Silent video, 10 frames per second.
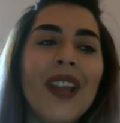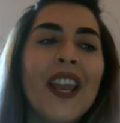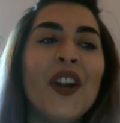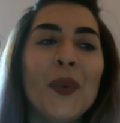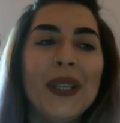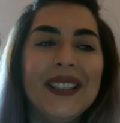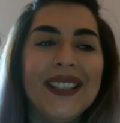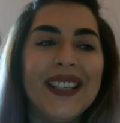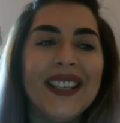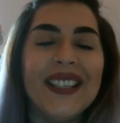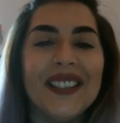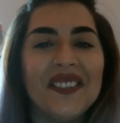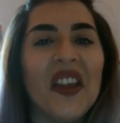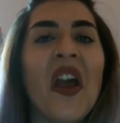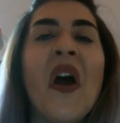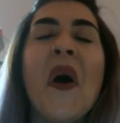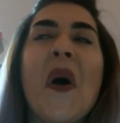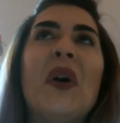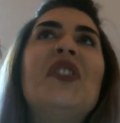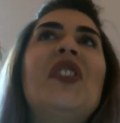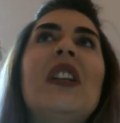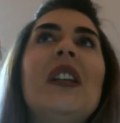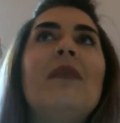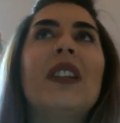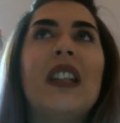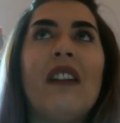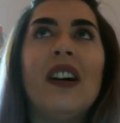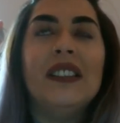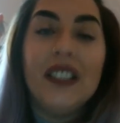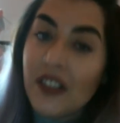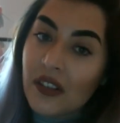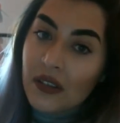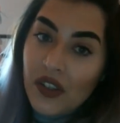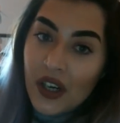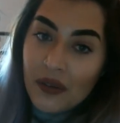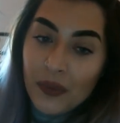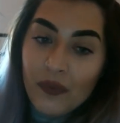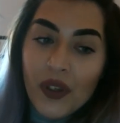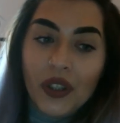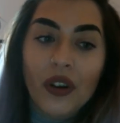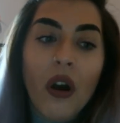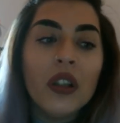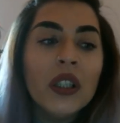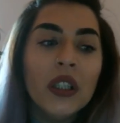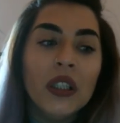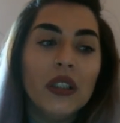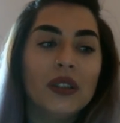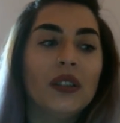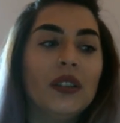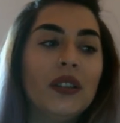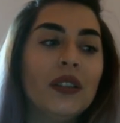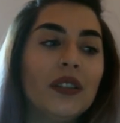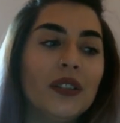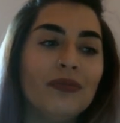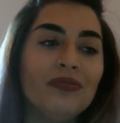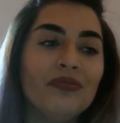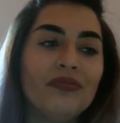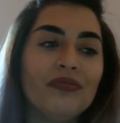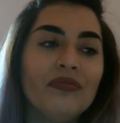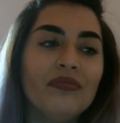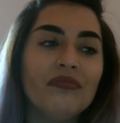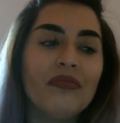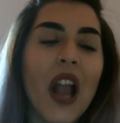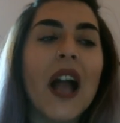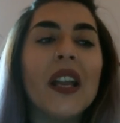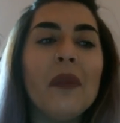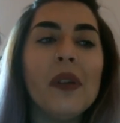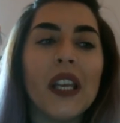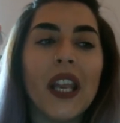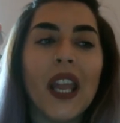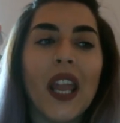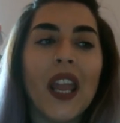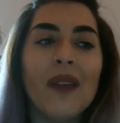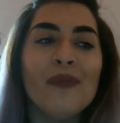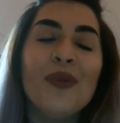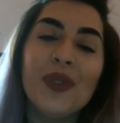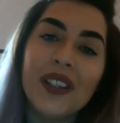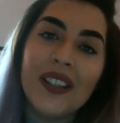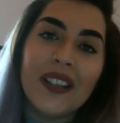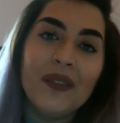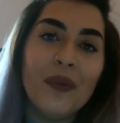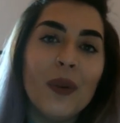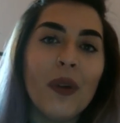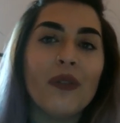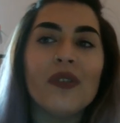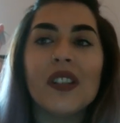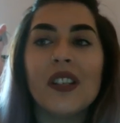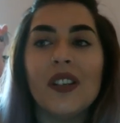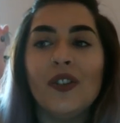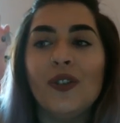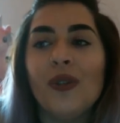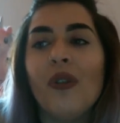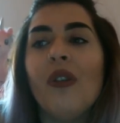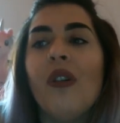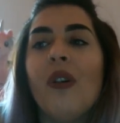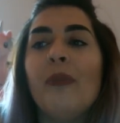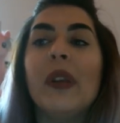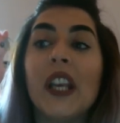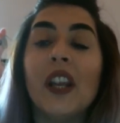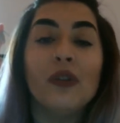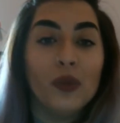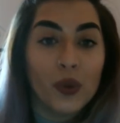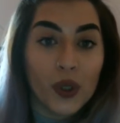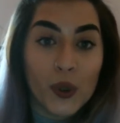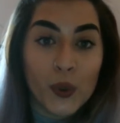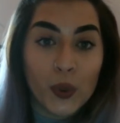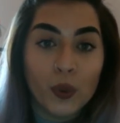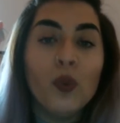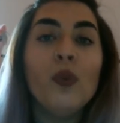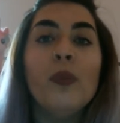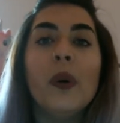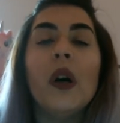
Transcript: e quindi niente, oggi mi andava di girarmi un video uh, anche perché molte di voi mi hanno scritto perché non torni su YouTube,